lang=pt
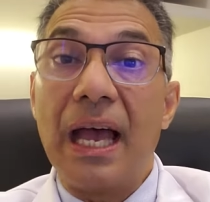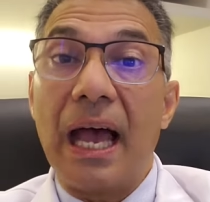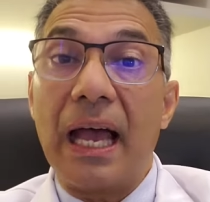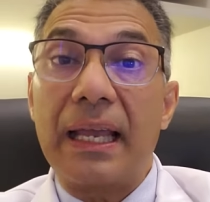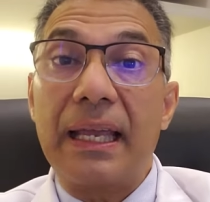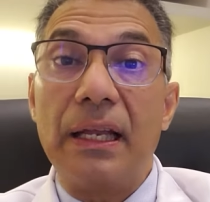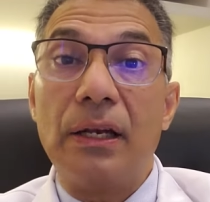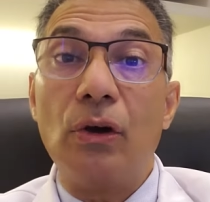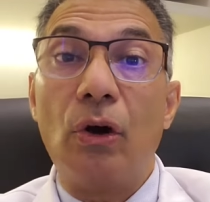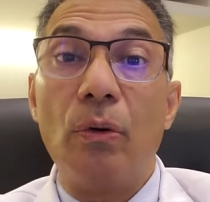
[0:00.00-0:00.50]

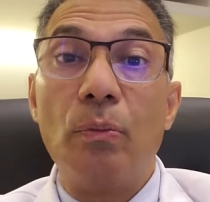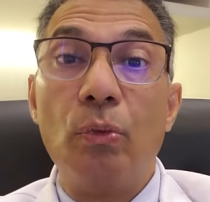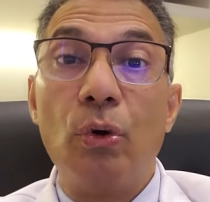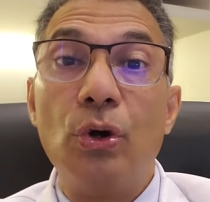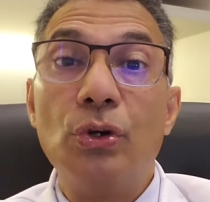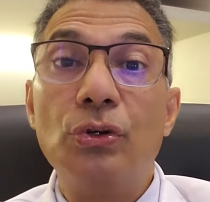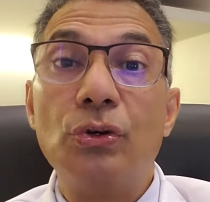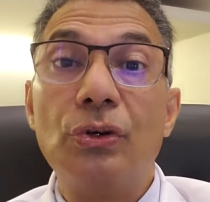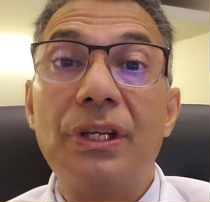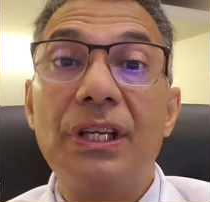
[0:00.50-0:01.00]
Aquele
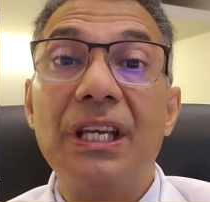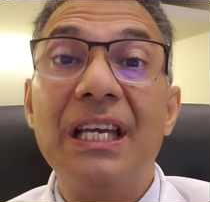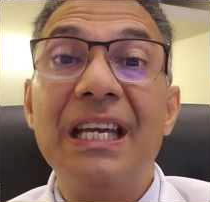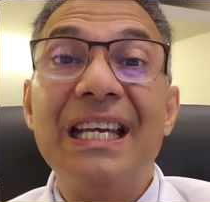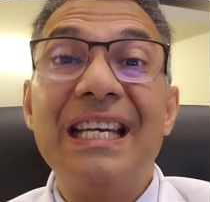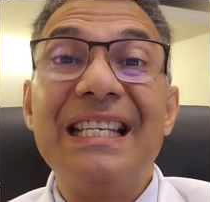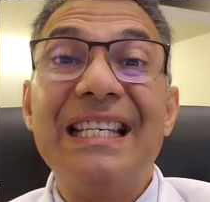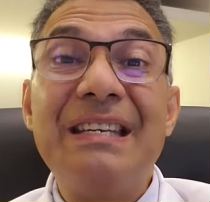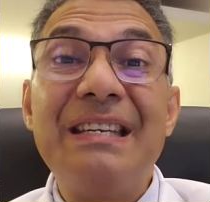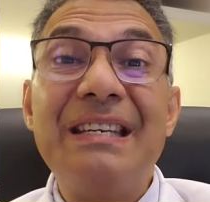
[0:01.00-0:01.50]
hormônio que
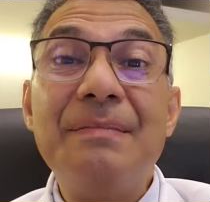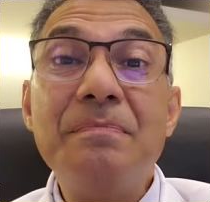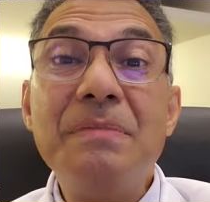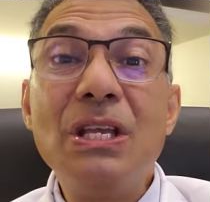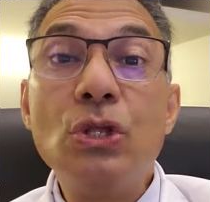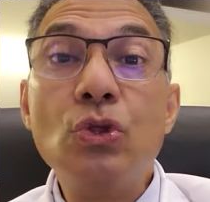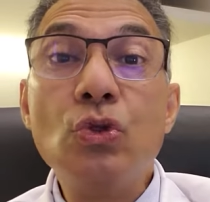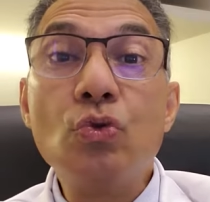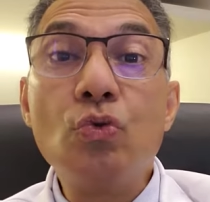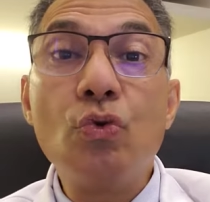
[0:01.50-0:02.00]

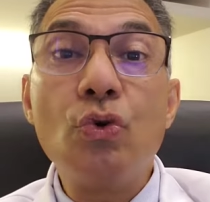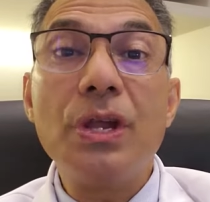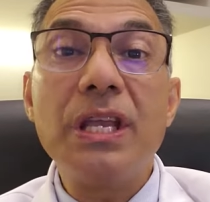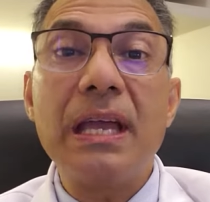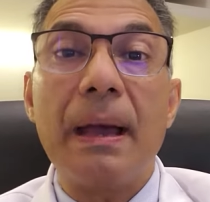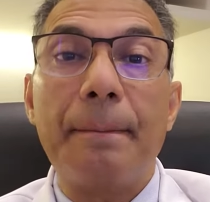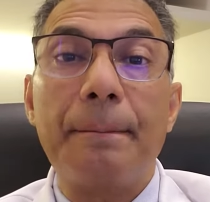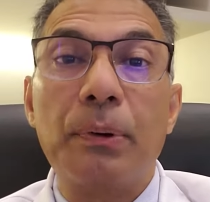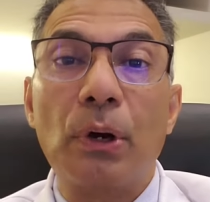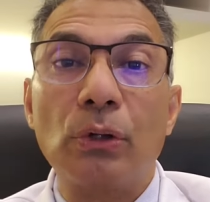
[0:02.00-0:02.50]

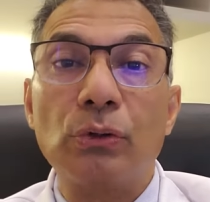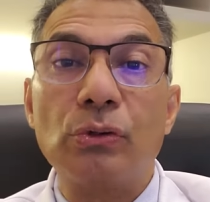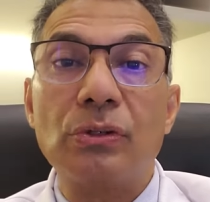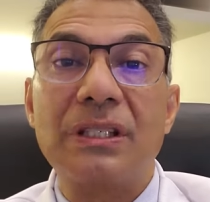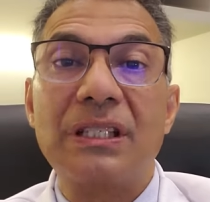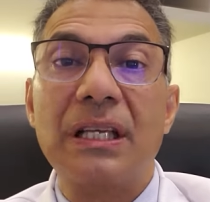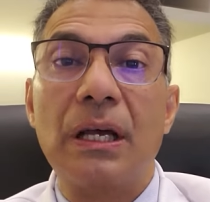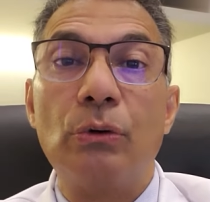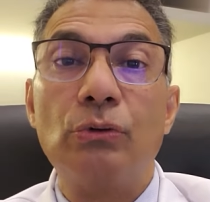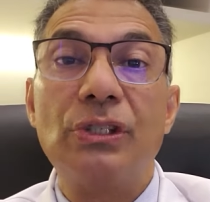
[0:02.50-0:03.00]
diminui a
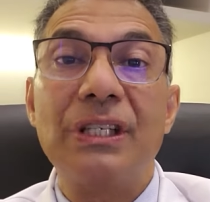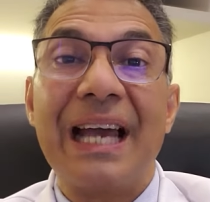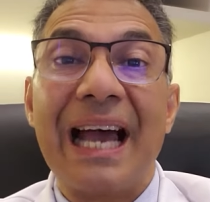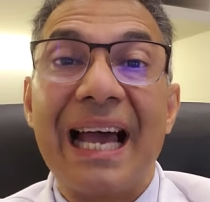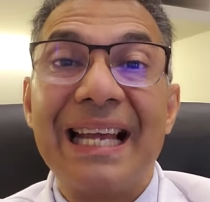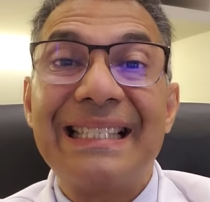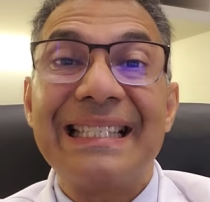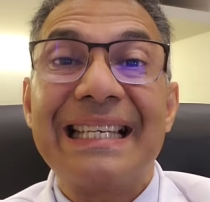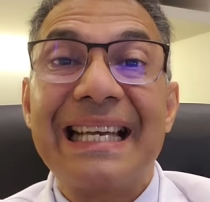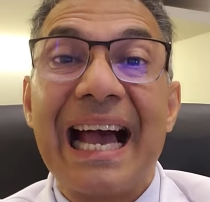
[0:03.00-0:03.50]
produção de
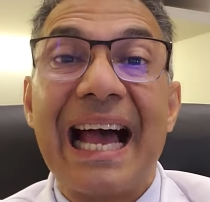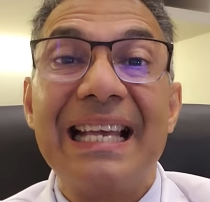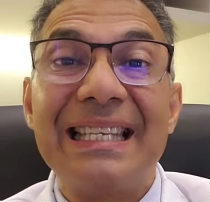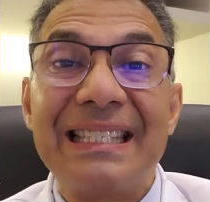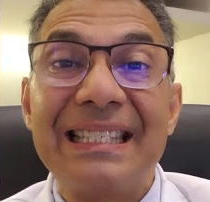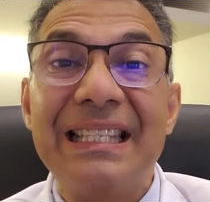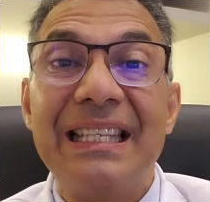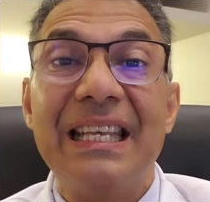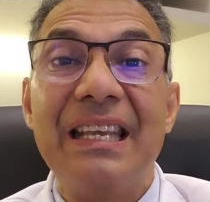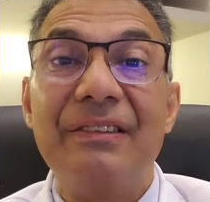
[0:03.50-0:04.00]

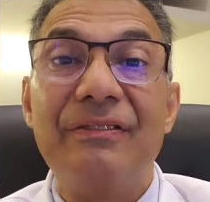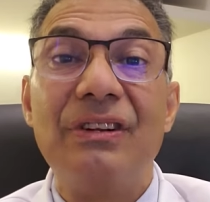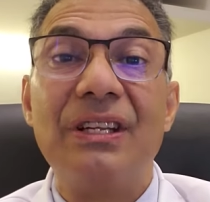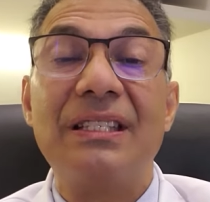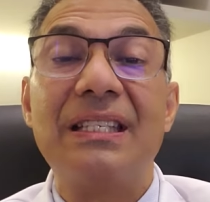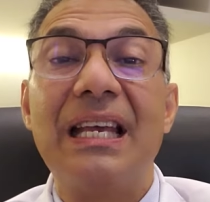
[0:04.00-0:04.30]
radicais livres,